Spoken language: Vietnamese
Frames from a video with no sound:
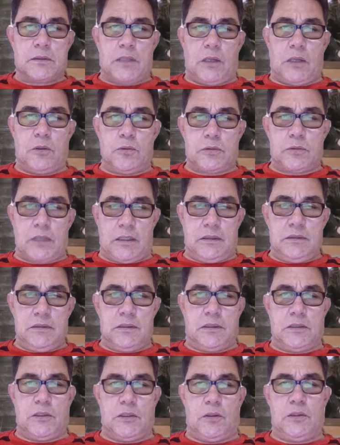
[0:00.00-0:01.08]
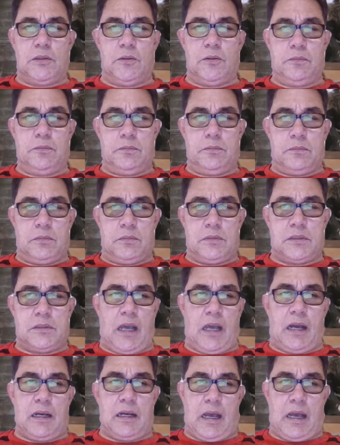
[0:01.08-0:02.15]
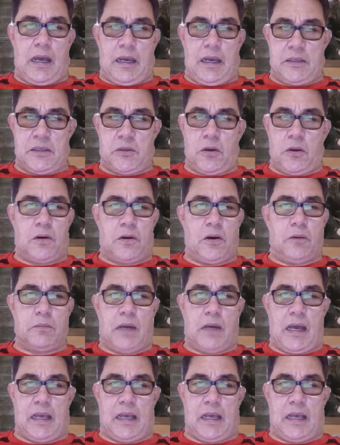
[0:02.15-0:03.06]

tiểu tử người nói đúng chẳng ai cho không